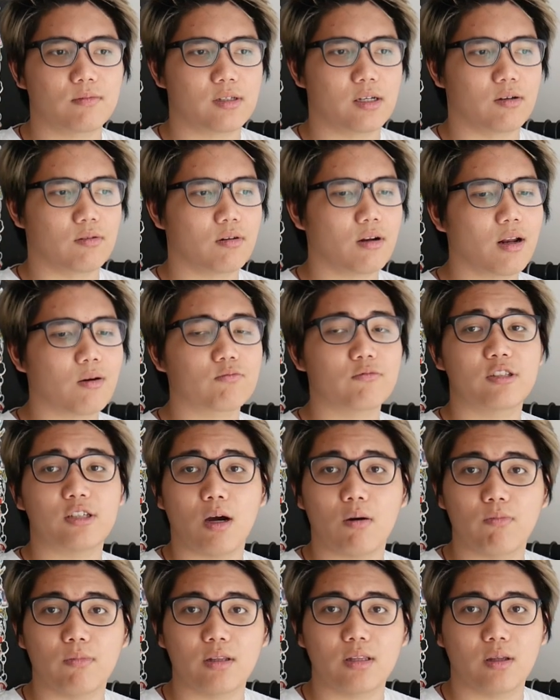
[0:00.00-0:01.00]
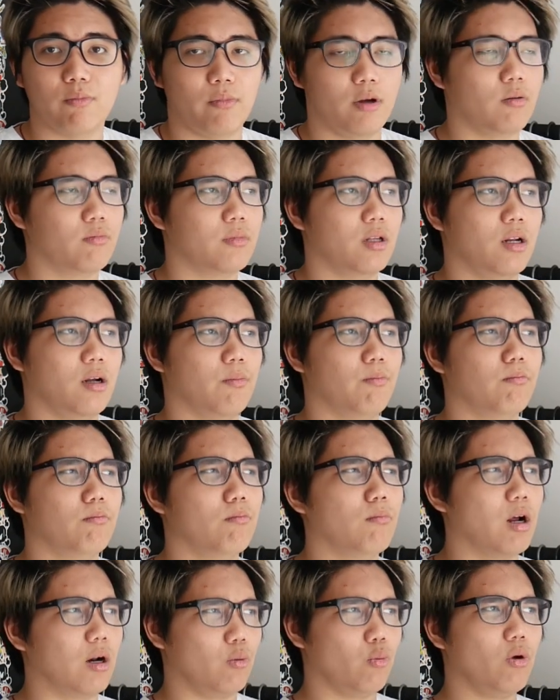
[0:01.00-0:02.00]
kiểu nó long trọng ấy, thì mình không thể nào
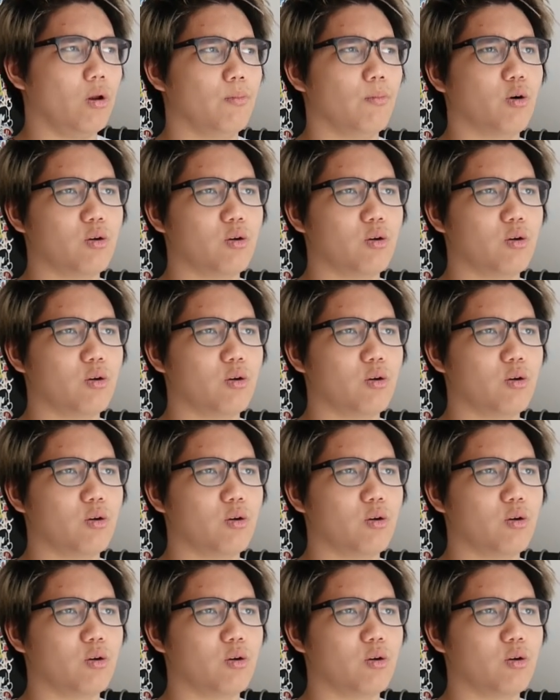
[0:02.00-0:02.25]
bật nguyên